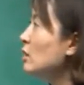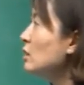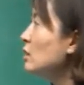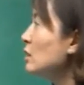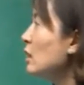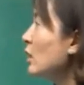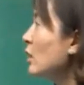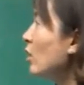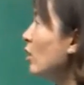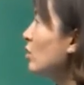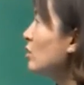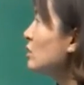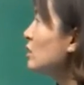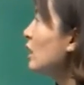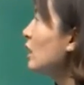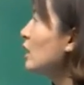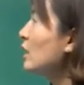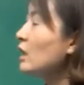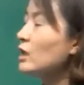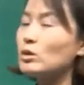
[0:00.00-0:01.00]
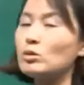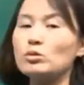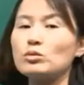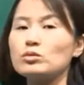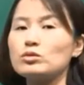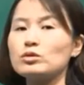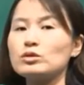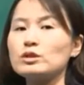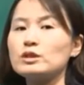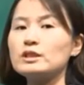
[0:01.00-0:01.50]
자, 경찰이
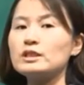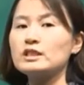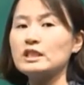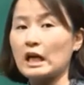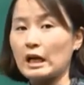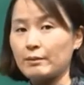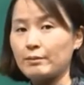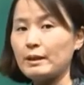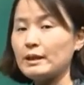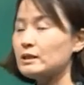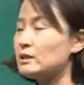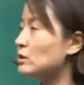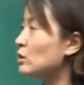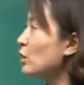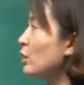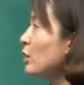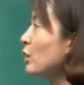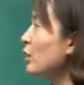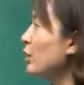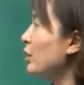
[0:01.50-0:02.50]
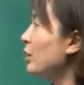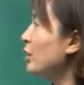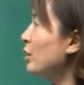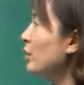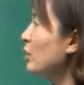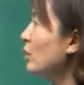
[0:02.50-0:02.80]
도둑을 잡았어요.